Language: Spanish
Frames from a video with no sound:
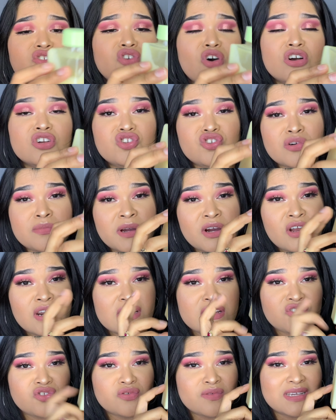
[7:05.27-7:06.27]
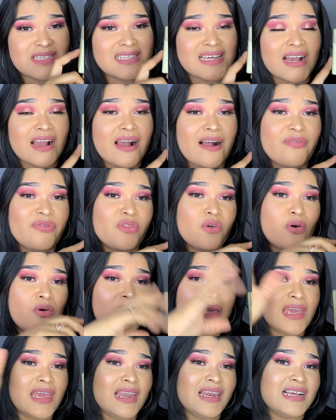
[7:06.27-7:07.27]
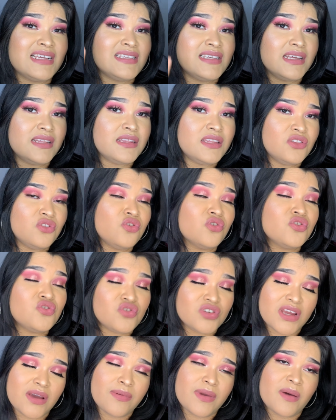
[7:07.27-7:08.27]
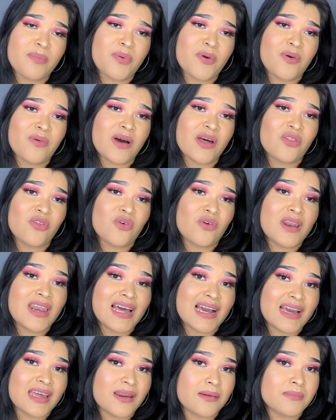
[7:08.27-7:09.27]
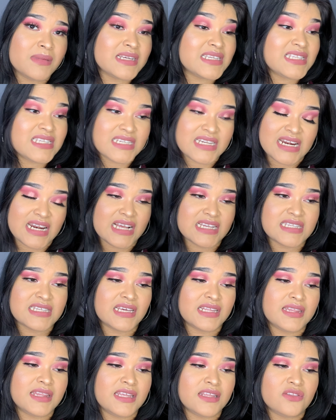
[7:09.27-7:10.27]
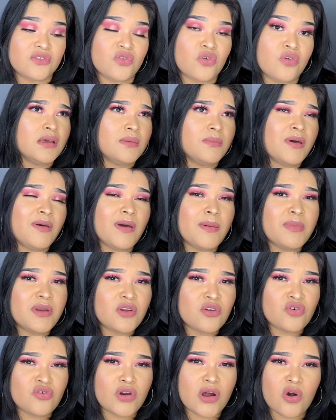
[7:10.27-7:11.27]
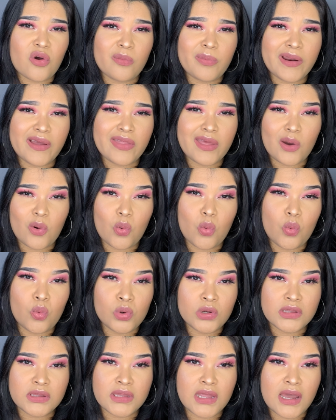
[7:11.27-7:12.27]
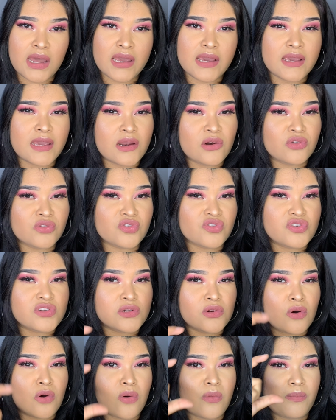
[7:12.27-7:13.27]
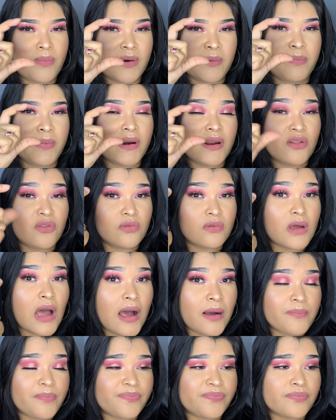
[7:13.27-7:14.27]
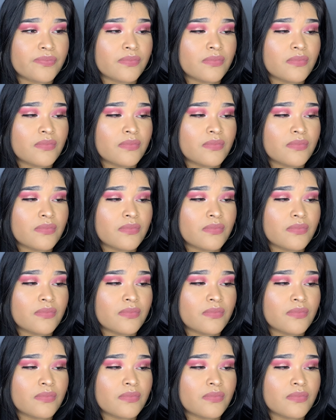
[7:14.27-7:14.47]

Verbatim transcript: So, yo mejor lo estuve sacando el aceitito. Yo ya había probado la crema sin el aceitito. Me había venido en una compra de Ulta y el otro sí lo compré para... Um,